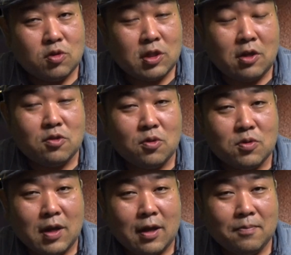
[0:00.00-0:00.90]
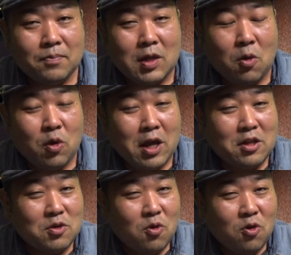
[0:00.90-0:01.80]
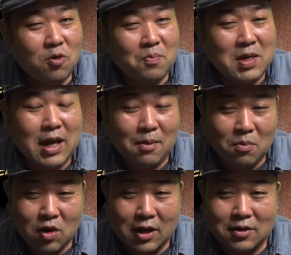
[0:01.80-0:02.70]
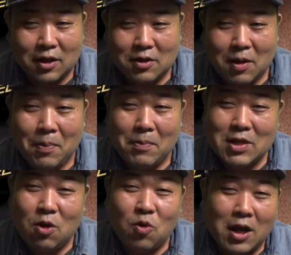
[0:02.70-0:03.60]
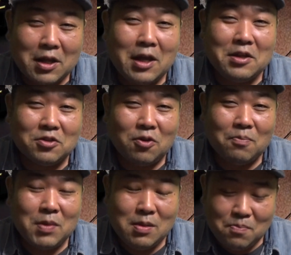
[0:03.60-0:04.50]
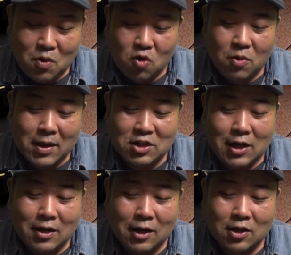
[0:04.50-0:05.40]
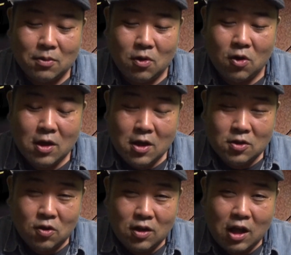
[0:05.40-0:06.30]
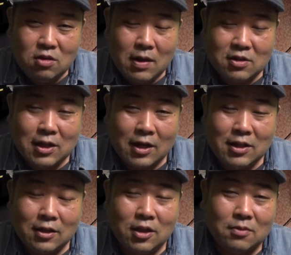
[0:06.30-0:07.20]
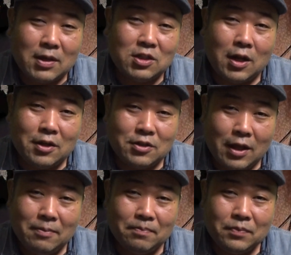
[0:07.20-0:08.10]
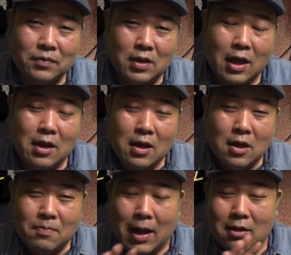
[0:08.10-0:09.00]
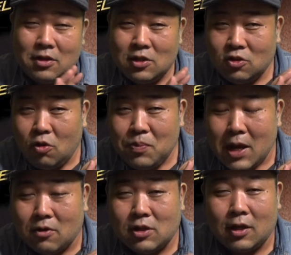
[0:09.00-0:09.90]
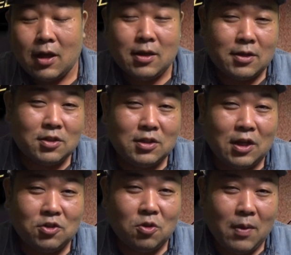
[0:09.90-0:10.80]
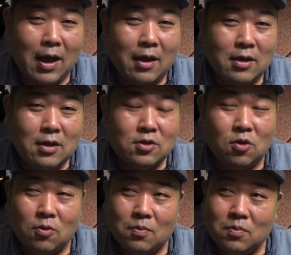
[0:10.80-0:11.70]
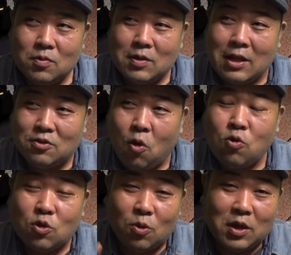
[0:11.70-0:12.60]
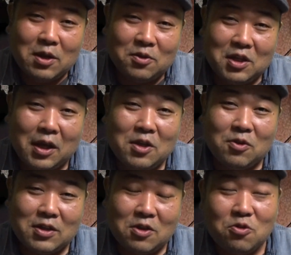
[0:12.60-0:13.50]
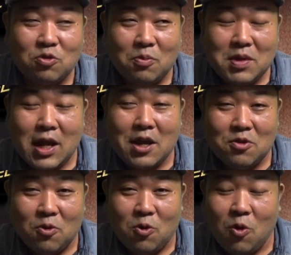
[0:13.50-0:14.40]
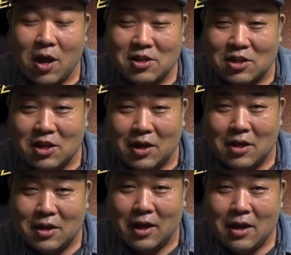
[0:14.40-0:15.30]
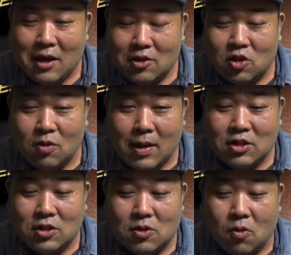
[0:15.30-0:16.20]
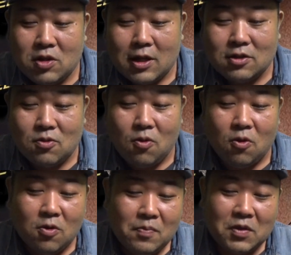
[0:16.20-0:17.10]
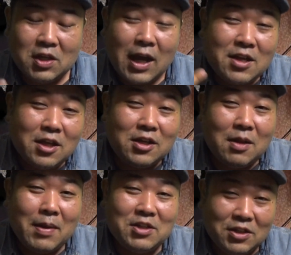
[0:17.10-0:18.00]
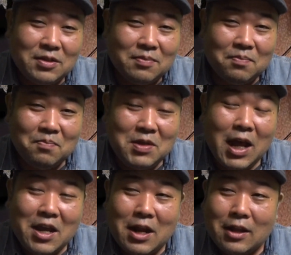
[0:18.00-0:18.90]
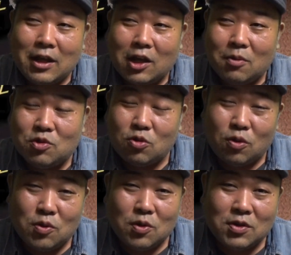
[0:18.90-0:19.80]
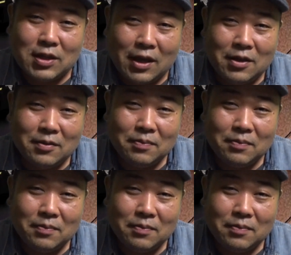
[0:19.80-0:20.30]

してるというか、で、お礼にこうみかんもらったり、やっぱみんなお金ないんですよ。貧乏の町なんだけども、それがうまく成り立ってる町なんですね。で、まあディストピアの世界が好きな人は、その、なんていうの、北斗の拳の世界とか、ちょっと未来の荒廃した世界で、その街に織りなす、こう、機械的な街、未来なんだけどもちょっと古臭い。